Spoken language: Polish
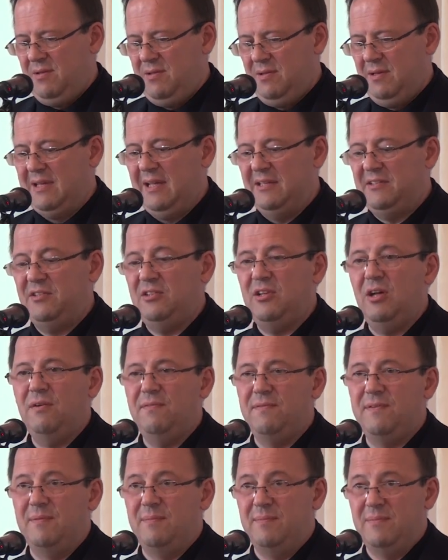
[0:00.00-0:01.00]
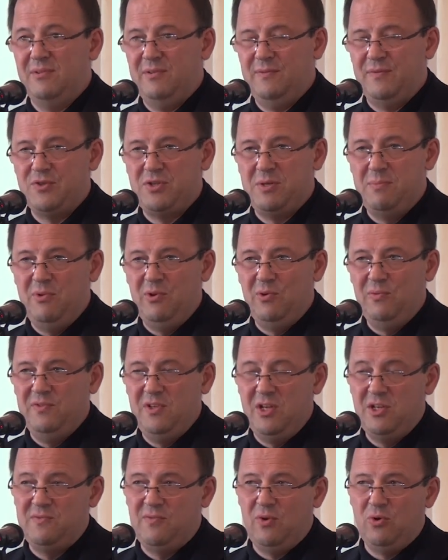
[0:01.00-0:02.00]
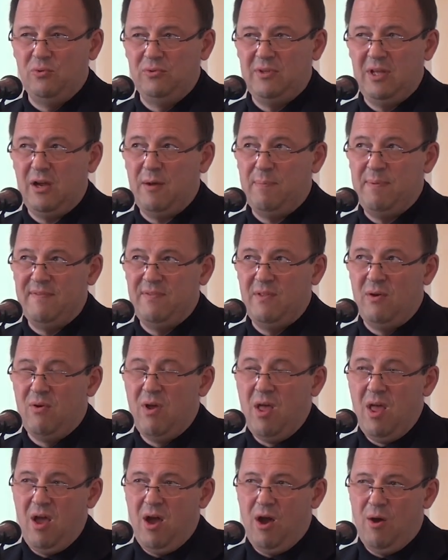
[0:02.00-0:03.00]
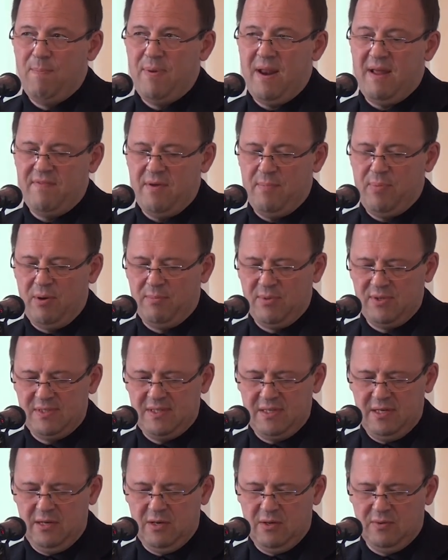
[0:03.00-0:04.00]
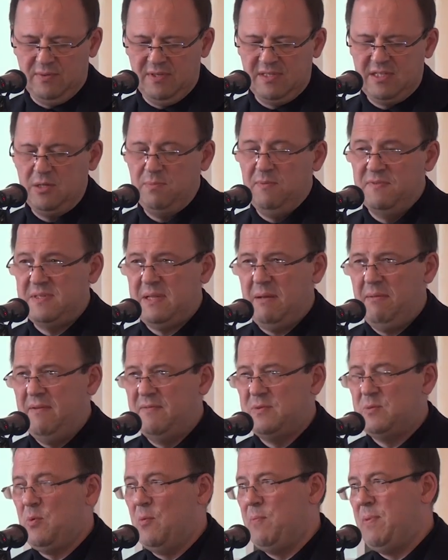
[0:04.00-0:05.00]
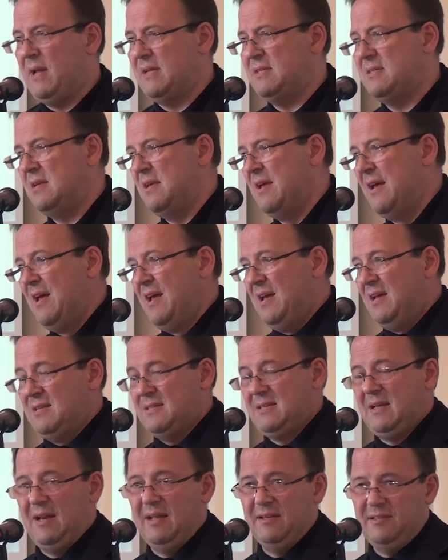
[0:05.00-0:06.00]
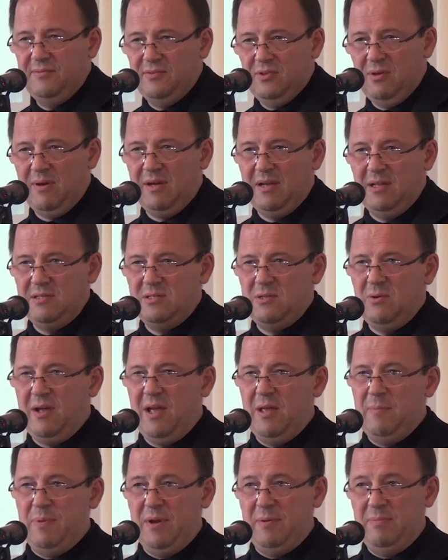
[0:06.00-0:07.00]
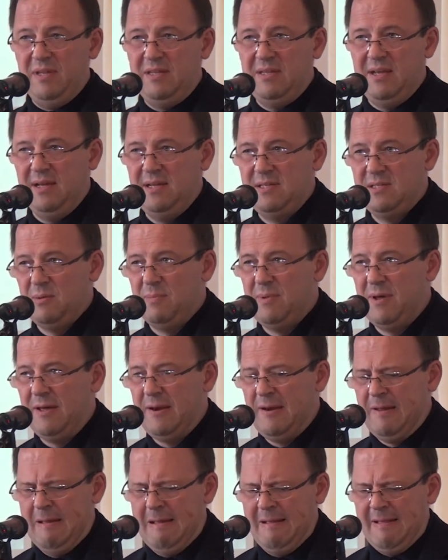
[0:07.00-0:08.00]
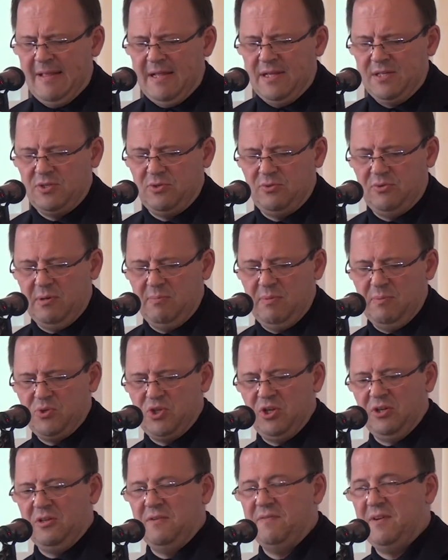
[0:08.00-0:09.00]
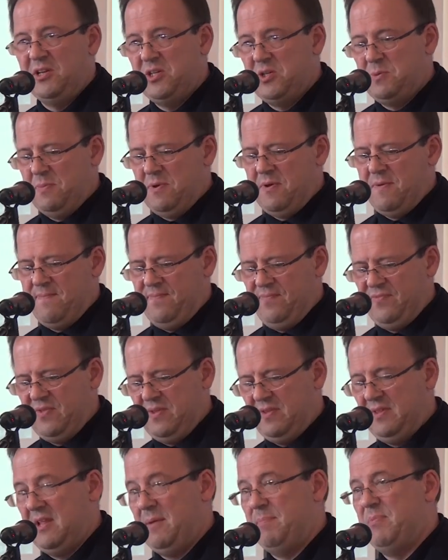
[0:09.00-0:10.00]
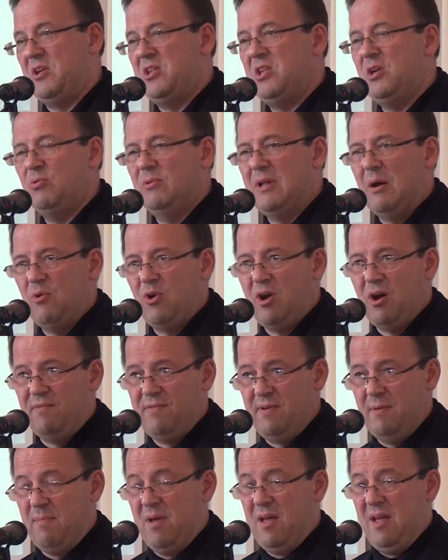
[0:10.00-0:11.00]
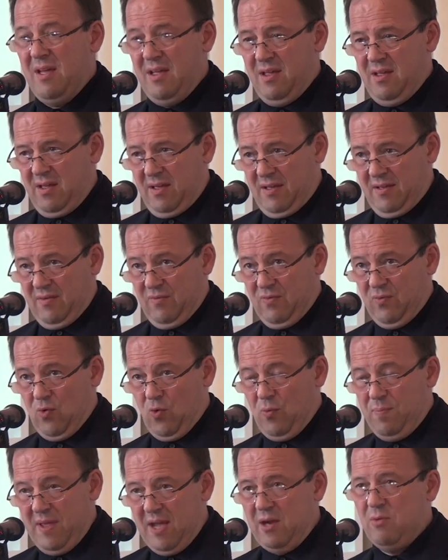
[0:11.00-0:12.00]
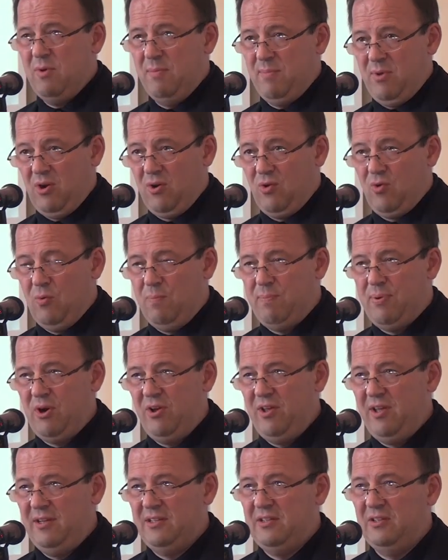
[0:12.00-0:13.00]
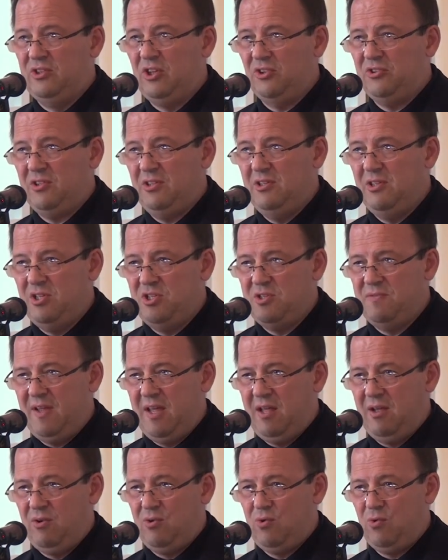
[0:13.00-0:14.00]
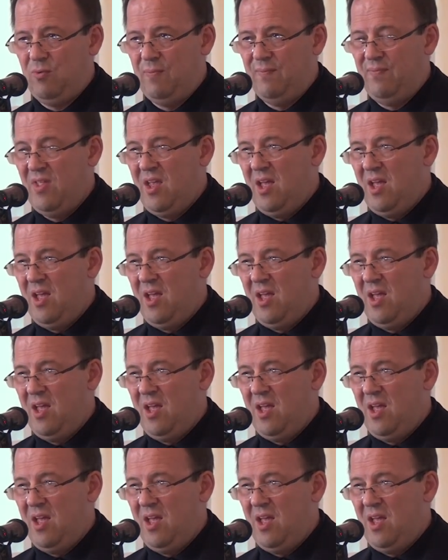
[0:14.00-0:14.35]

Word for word: e, gettowym, tworzymy również wokół tego pewną oprawę promocyjną. Jesteśmy w stałej współpracy z kreatywną agencją Hypermedia Izobar, z którymi przygotowaliśmy na pikniku naukowym w ubiegłym roku projekt Dotknij Dźwięku.